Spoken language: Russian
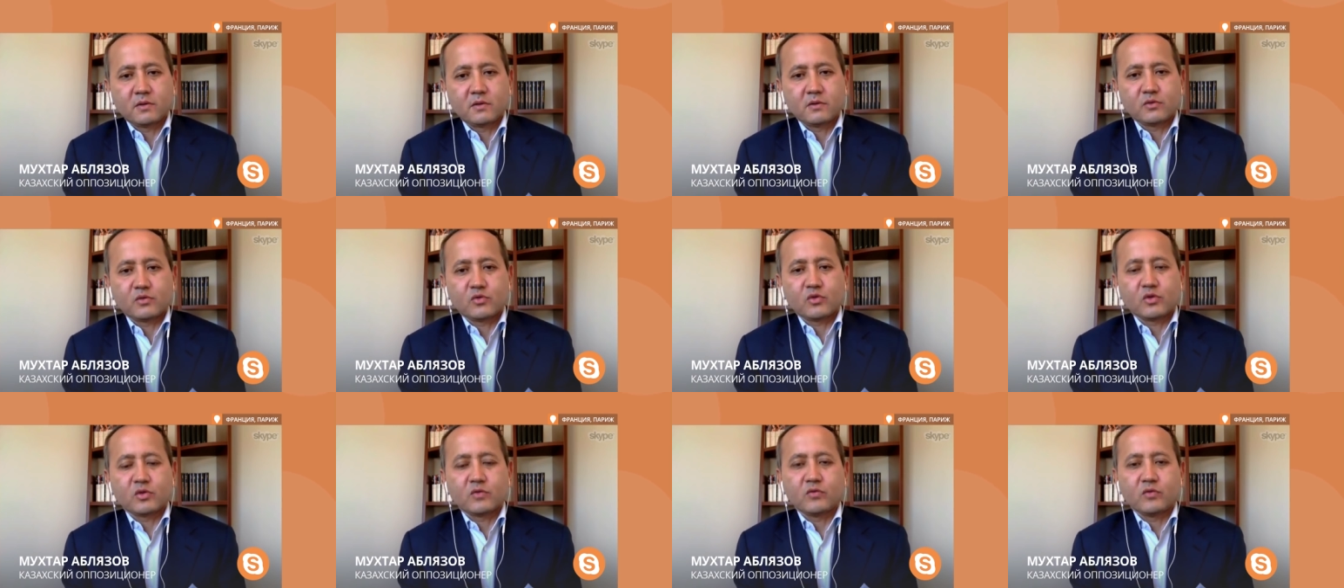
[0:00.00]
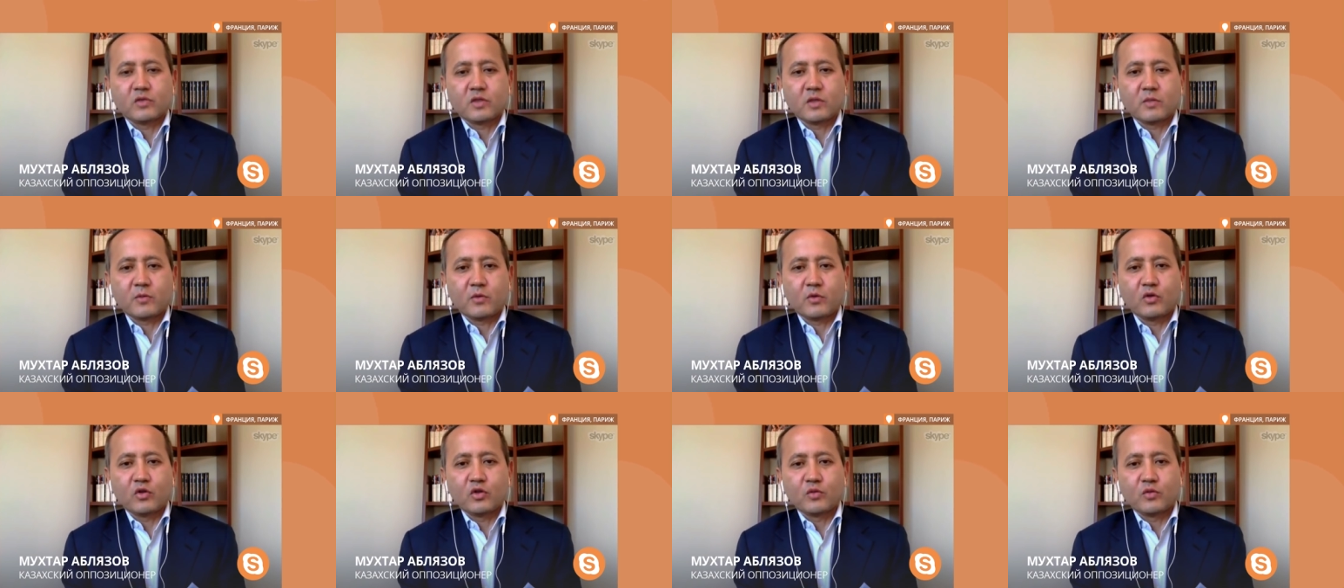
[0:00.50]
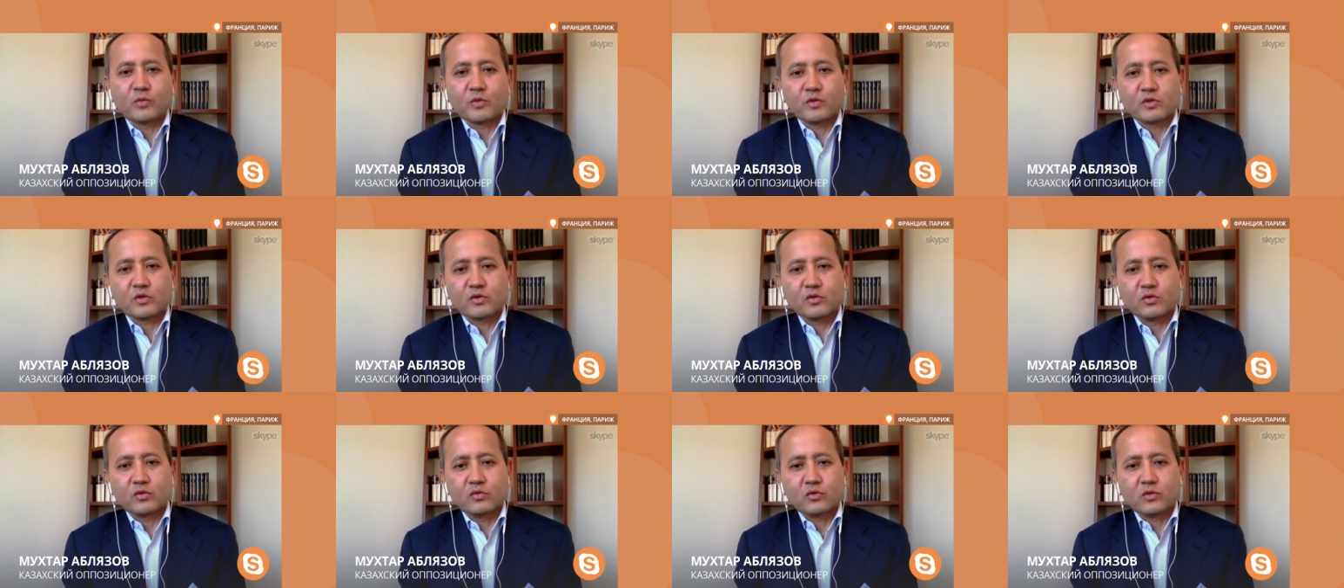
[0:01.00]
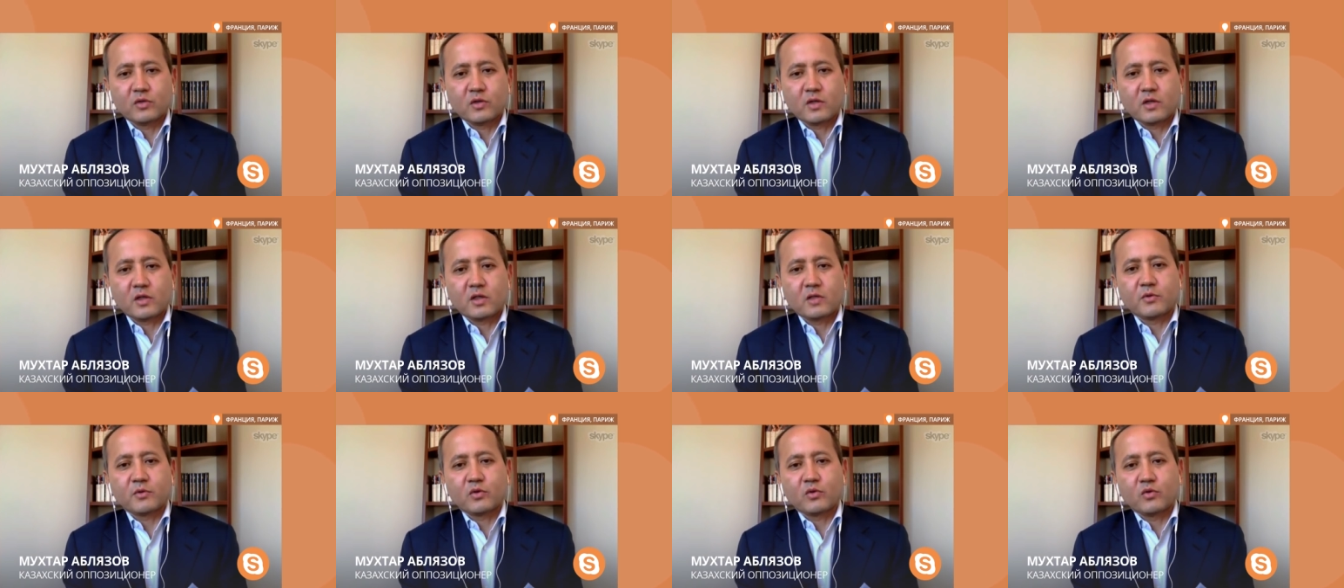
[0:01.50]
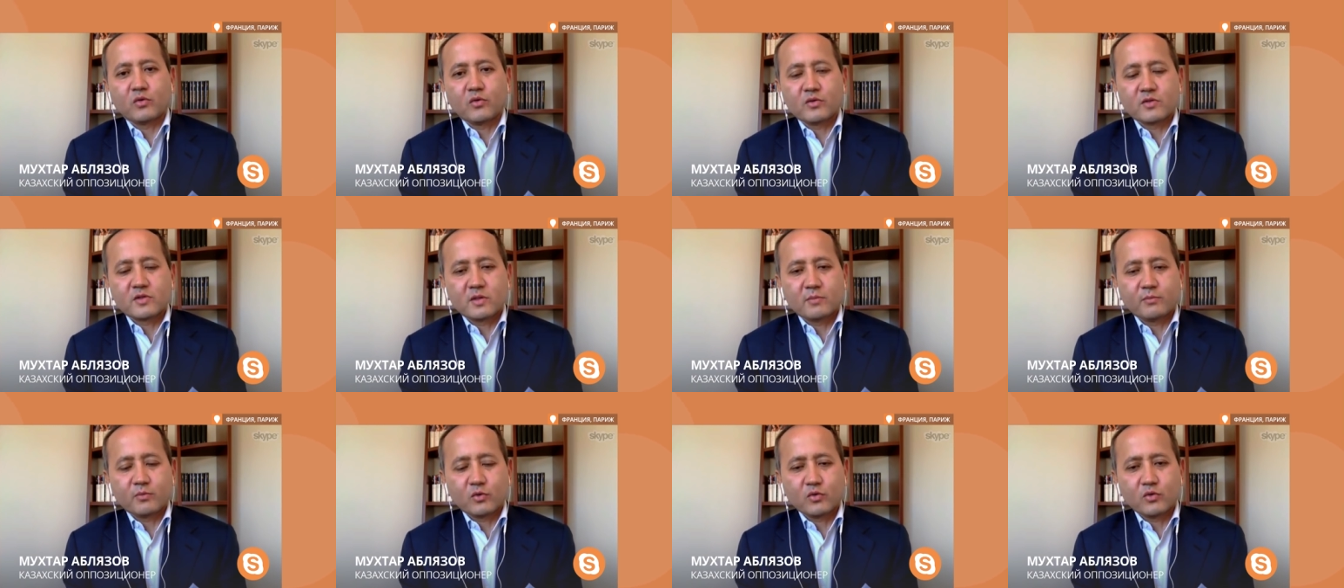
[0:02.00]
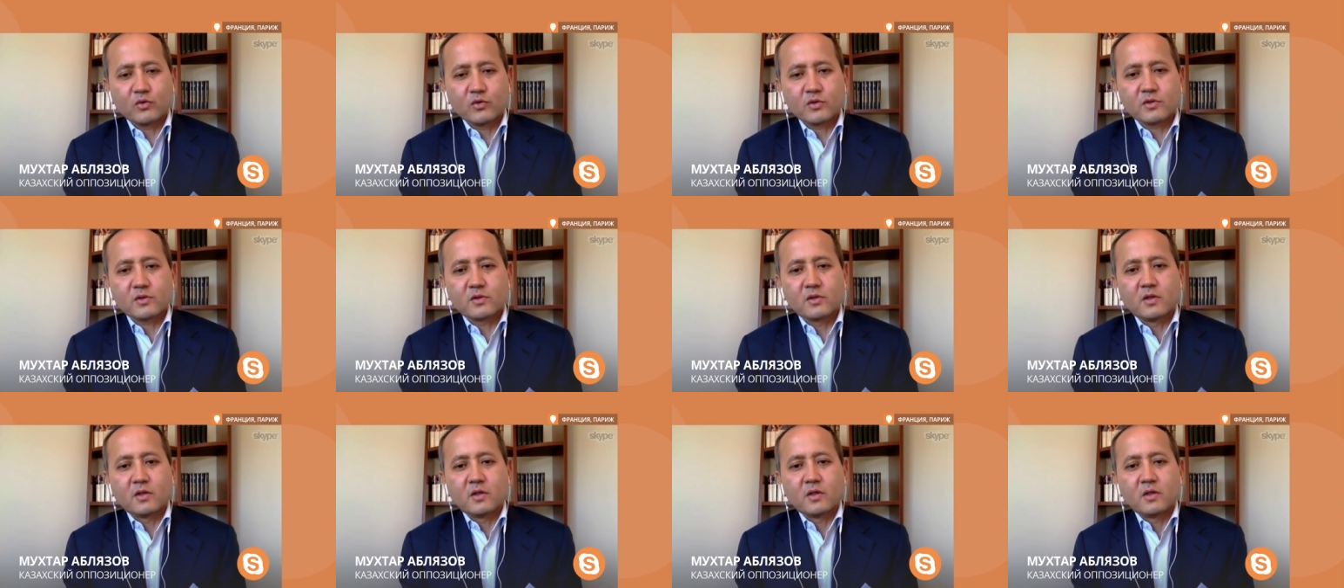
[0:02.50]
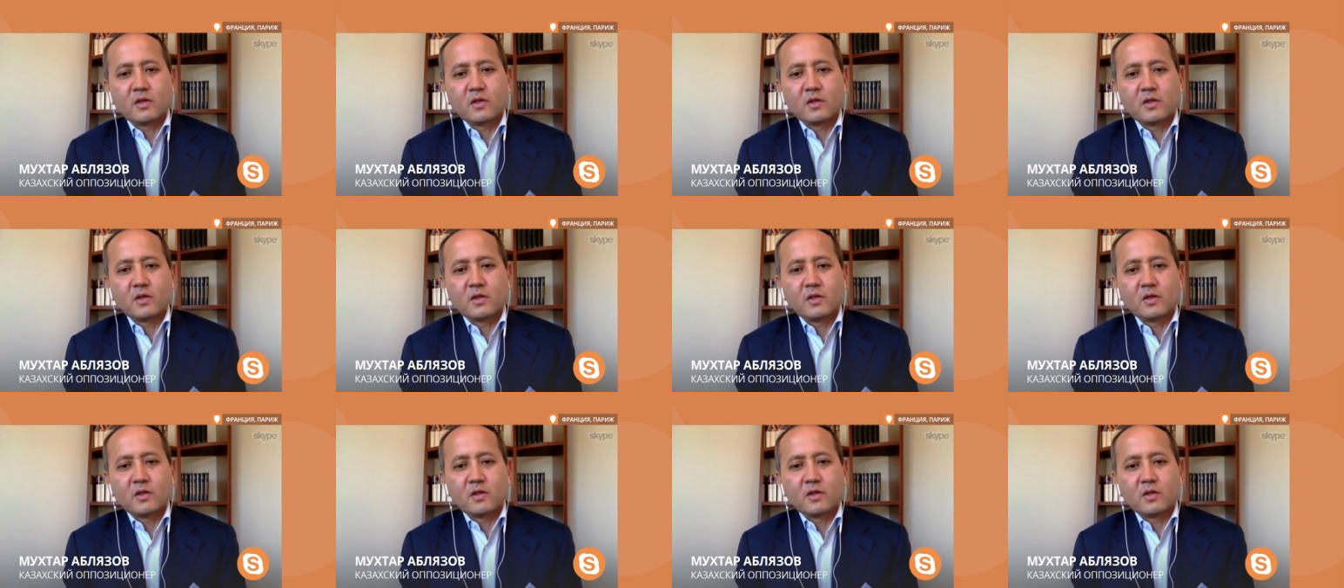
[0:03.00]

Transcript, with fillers: существует определенная процедура, когда приходит запрос